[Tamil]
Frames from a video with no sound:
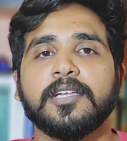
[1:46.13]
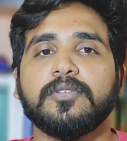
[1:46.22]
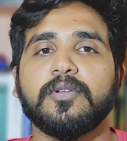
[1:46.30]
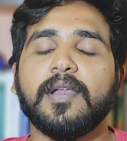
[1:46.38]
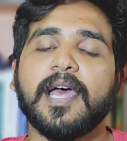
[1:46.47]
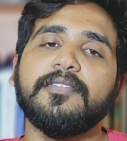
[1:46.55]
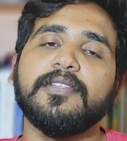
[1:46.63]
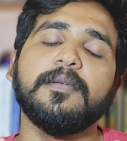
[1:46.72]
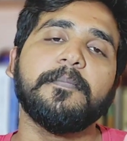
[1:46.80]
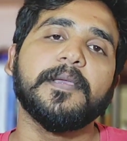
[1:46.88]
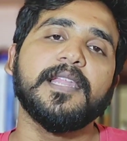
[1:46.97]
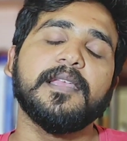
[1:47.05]
ஸோ நான்
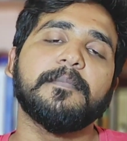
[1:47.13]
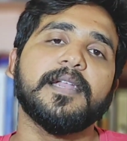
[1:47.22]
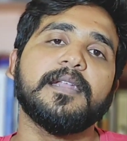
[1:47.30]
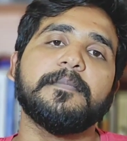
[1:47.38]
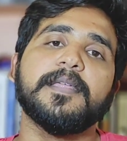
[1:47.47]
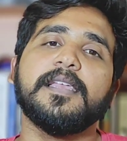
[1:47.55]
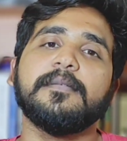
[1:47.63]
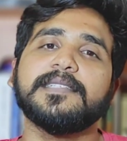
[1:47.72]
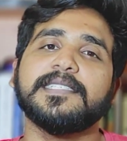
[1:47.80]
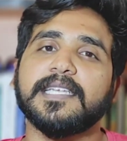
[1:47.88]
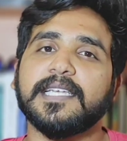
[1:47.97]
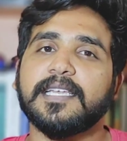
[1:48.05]
வந்து பெரிய பண்ண பெரிய
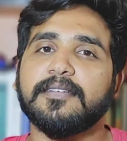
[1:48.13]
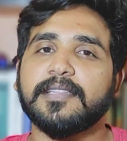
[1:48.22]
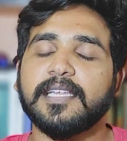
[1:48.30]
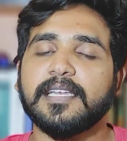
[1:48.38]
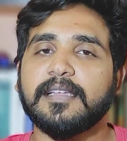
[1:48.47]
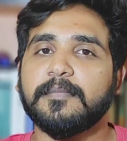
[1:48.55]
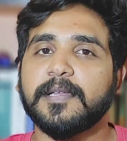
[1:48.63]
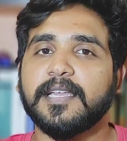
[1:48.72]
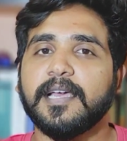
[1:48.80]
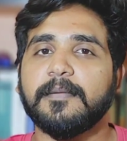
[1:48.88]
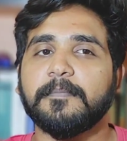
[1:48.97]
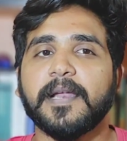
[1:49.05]
மிஸ்டேக்கே வந்து என்ன
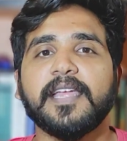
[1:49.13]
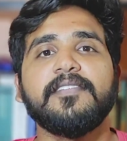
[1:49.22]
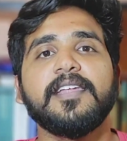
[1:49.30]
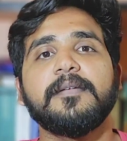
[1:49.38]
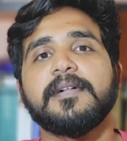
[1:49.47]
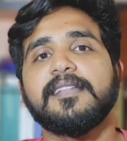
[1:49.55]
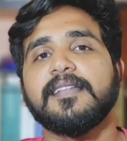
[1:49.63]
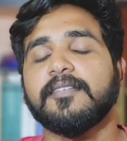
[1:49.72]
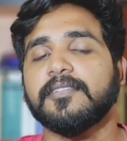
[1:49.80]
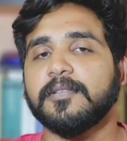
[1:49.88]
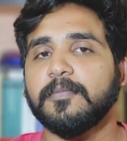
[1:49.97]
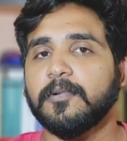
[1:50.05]
அப்படின்னா ப்ரைவேட் பஸ்
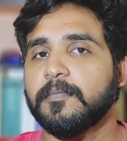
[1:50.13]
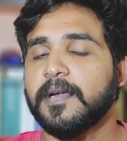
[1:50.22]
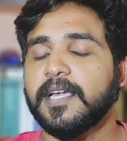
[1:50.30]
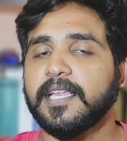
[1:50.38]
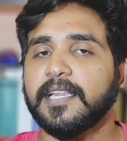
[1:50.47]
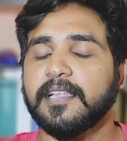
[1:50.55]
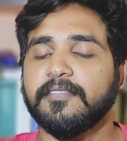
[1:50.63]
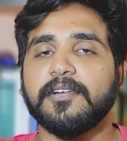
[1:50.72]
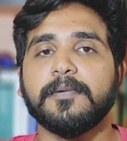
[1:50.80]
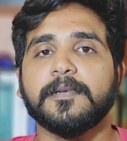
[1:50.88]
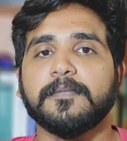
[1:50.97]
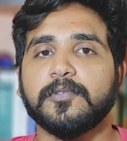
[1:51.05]
நான் வந்து புக் பண்ணியிருந்தேன்
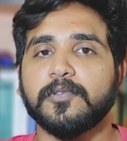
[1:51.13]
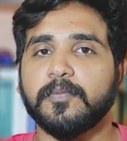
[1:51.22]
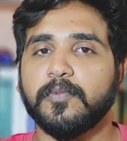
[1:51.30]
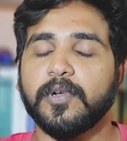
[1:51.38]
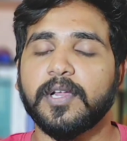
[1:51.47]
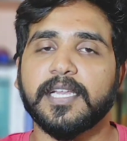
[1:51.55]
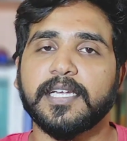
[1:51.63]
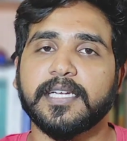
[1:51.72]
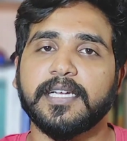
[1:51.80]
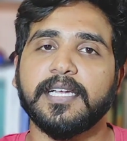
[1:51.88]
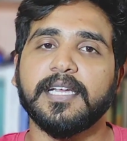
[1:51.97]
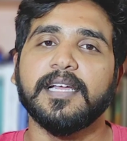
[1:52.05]
விழுப்புரம் டு
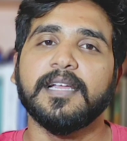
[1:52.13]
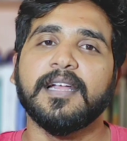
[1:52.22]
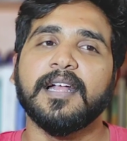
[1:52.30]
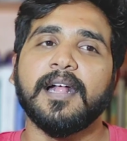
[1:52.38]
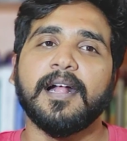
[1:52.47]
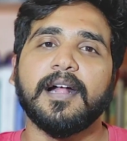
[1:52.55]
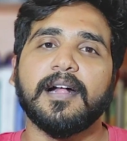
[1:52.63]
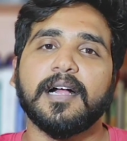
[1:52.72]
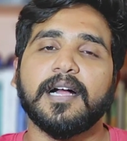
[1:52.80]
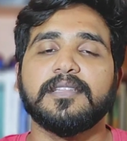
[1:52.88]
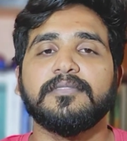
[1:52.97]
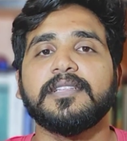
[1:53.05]
மூணாருக்கு
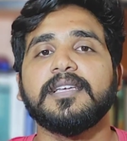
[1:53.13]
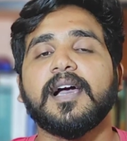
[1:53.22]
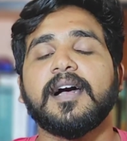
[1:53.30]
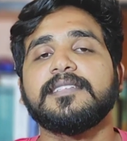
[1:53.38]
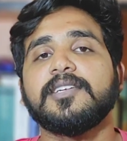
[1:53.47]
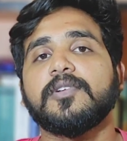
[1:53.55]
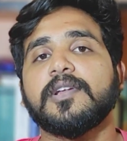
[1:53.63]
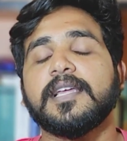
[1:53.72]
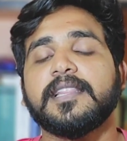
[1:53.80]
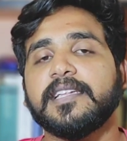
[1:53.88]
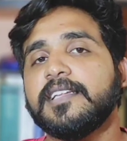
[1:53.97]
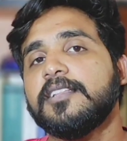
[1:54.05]
அது வந்து காஸ்ட்
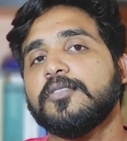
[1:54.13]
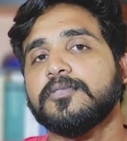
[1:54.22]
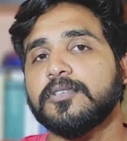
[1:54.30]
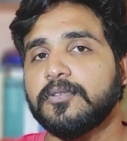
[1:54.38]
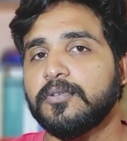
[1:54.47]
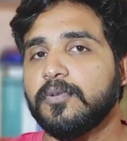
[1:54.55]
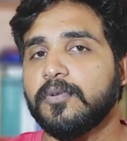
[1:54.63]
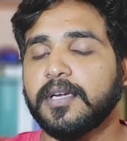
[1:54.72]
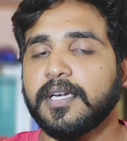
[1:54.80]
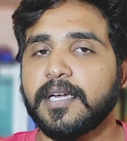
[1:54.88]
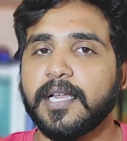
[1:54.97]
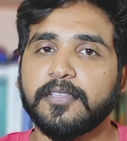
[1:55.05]
எவ்வளோனா த்ரீ தௌசண்ட் டூ
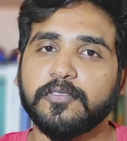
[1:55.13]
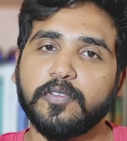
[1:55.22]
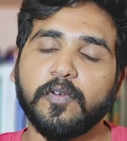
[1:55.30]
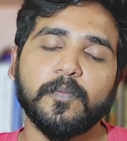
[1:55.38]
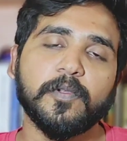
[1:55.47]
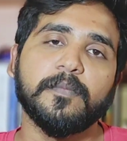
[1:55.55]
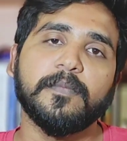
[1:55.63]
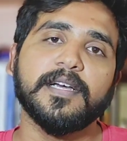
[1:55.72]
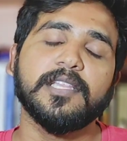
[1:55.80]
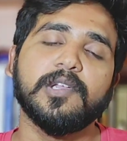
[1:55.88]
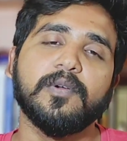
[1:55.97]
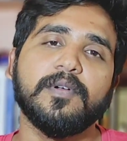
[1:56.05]
ஹண்ட்ரட் அது வந்து ரொம்ப ரொம்ப
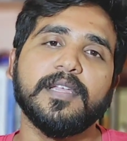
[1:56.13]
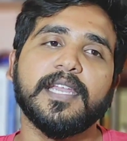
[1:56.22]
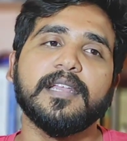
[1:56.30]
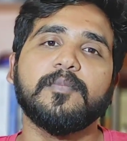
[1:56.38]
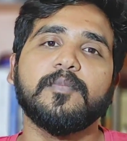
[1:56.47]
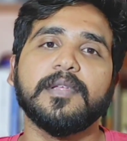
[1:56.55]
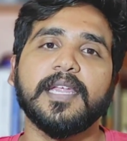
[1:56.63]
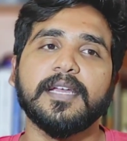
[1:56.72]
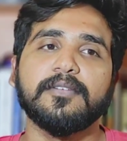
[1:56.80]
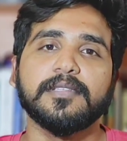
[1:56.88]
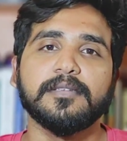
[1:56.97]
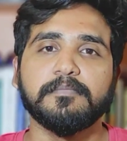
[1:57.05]
அதிகம் ஏன்னா
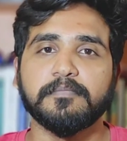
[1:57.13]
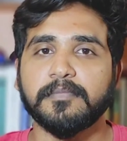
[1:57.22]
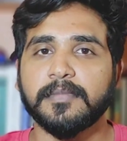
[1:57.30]
எனக்கு வந்து